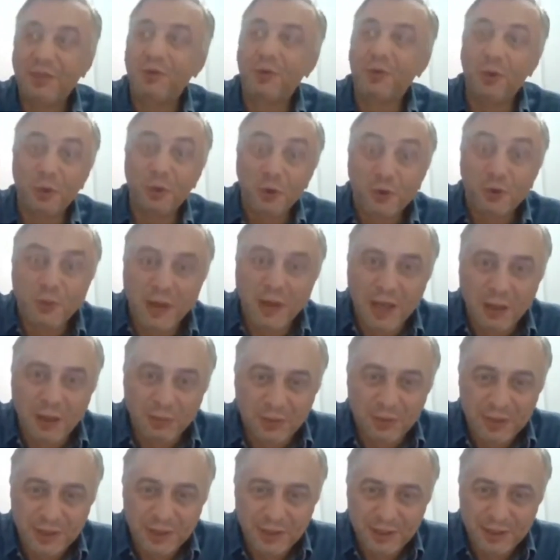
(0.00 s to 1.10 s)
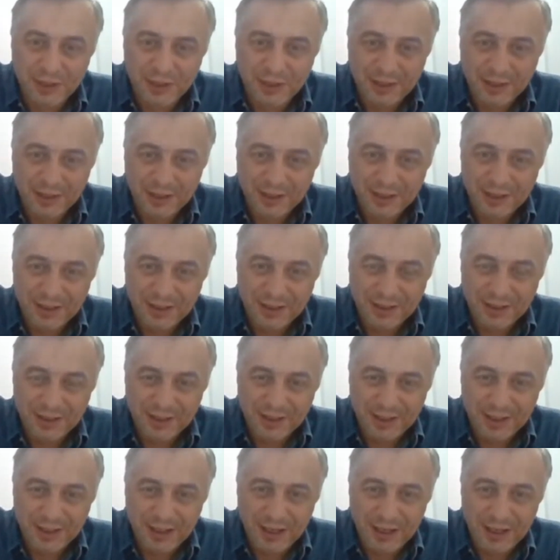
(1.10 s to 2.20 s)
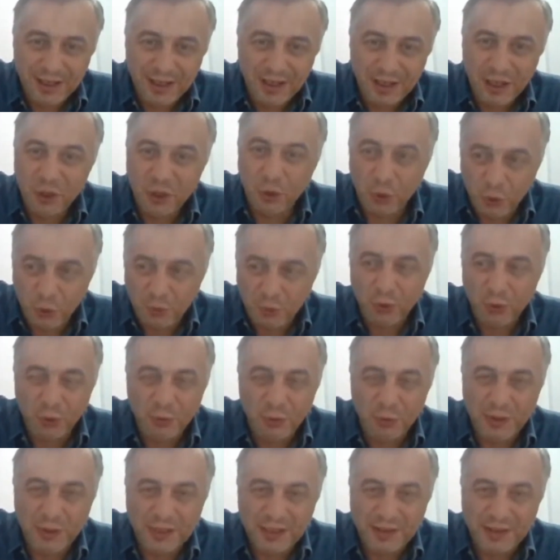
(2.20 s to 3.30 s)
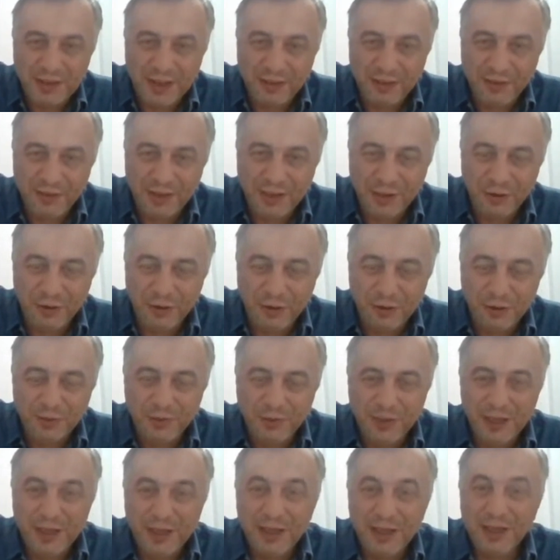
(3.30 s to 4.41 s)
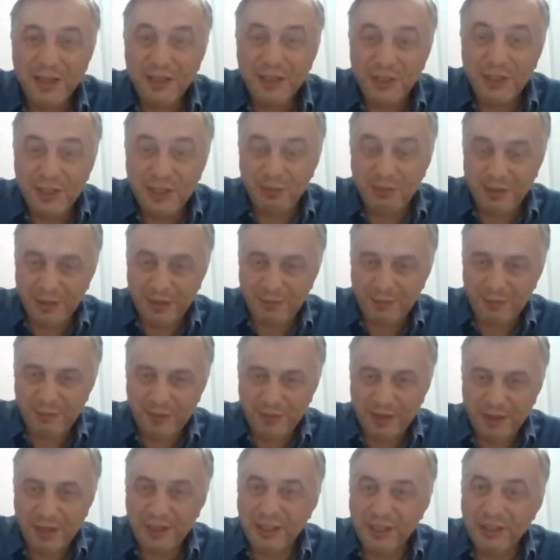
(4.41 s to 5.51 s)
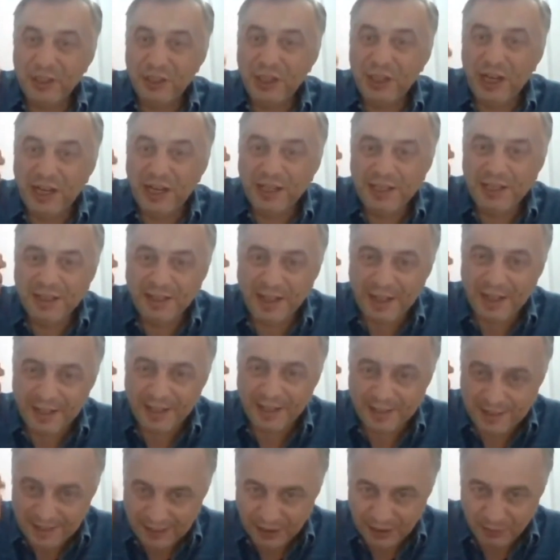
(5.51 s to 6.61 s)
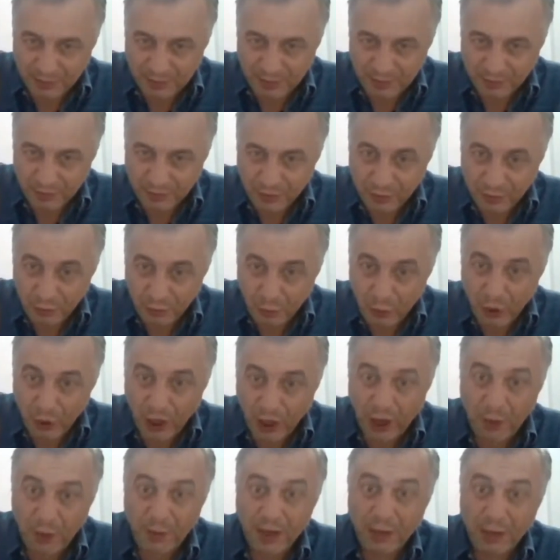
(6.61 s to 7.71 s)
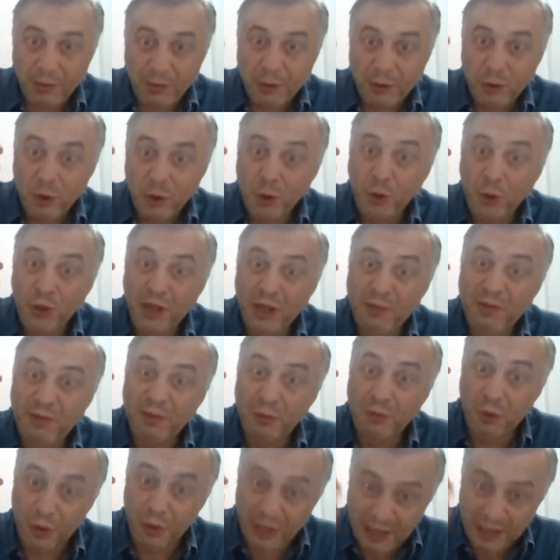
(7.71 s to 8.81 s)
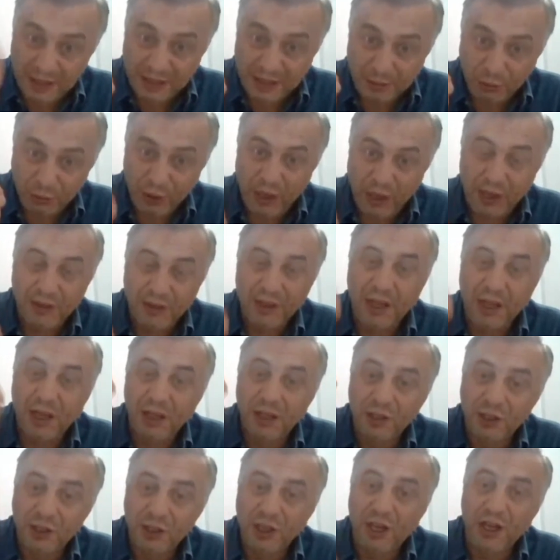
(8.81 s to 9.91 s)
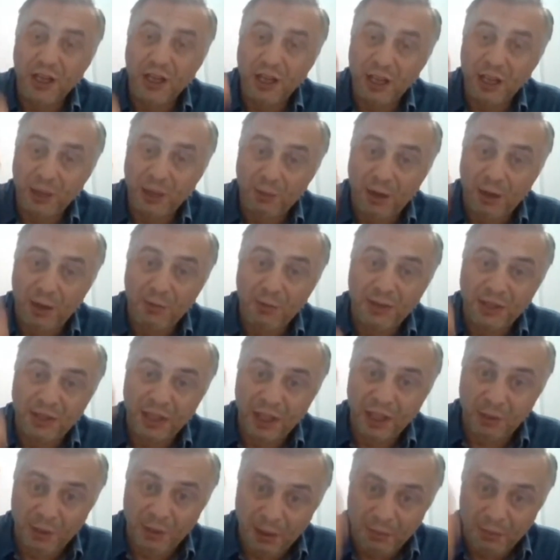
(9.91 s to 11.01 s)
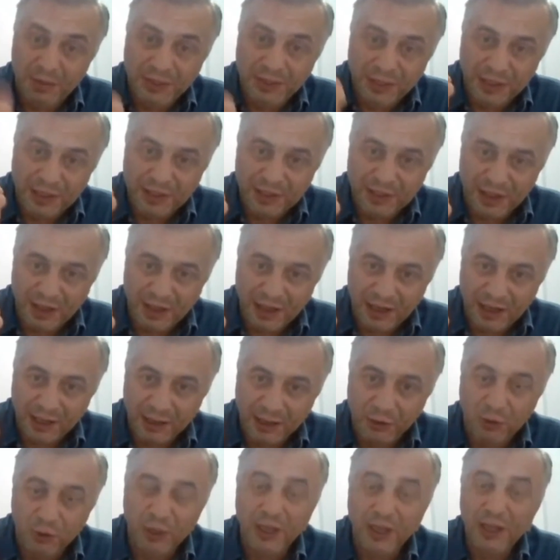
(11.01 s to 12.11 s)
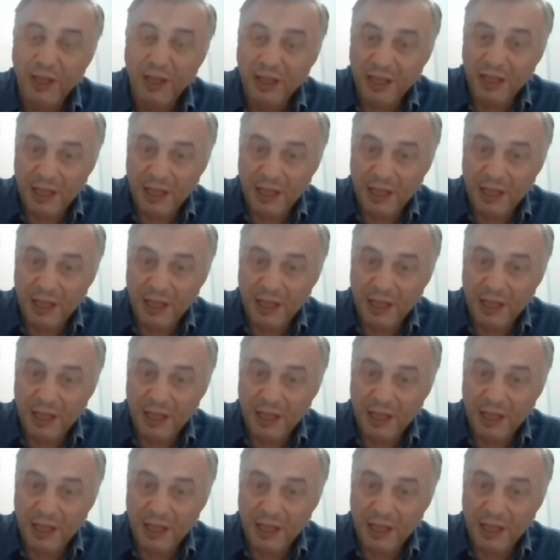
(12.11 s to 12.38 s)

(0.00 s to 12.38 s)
Evet. Konuşma yaptı. Evet. Hut, hutbesi de veriliyor. Şimdi Şia'nın iddia ettiği gibi öyle aman aman çok önemli bir olaysa bu. Hatta Şia imameti imam meselesi haline getiriyor.